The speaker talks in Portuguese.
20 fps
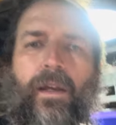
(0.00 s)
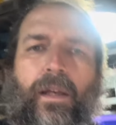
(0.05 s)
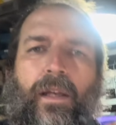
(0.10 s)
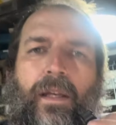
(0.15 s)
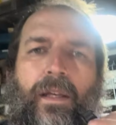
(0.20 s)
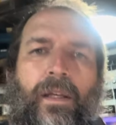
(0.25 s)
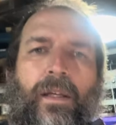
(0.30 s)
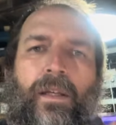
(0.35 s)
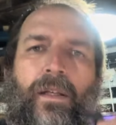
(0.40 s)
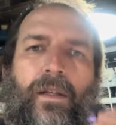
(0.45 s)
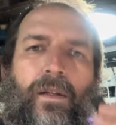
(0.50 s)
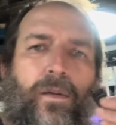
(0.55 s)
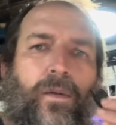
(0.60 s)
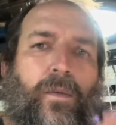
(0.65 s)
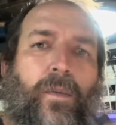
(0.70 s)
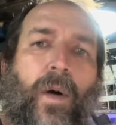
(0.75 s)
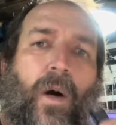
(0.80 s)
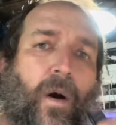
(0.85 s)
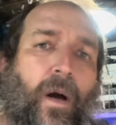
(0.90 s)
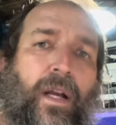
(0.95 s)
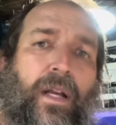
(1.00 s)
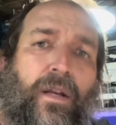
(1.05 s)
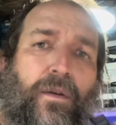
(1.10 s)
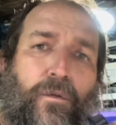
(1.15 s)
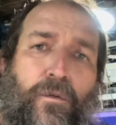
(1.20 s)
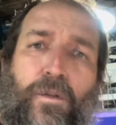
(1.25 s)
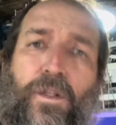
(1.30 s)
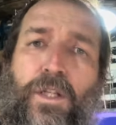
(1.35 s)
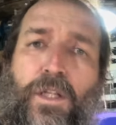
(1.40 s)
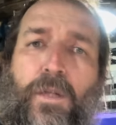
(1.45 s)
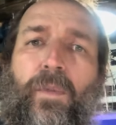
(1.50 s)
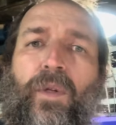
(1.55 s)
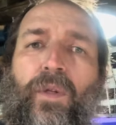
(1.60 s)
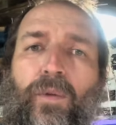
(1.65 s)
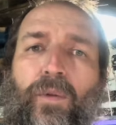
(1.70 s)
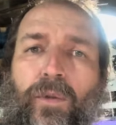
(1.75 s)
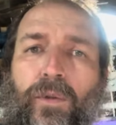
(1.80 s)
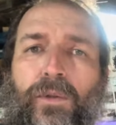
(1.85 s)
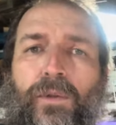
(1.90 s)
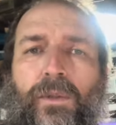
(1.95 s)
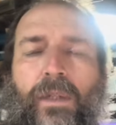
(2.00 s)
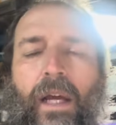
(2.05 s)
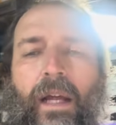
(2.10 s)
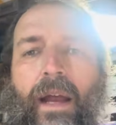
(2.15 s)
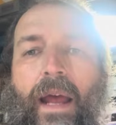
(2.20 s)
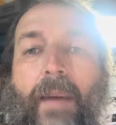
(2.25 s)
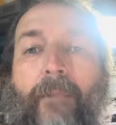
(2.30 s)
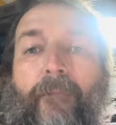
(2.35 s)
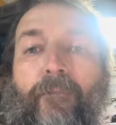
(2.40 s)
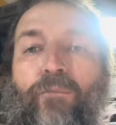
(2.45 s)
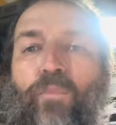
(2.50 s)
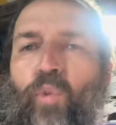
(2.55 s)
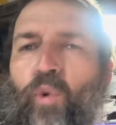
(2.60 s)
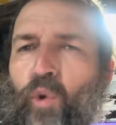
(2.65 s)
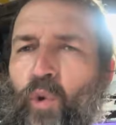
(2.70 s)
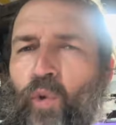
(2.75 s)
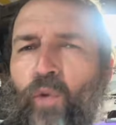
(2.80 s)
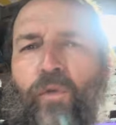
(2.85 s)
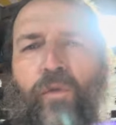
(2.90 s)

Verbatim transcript: em 1 hora e 20 minutos, cara. É muito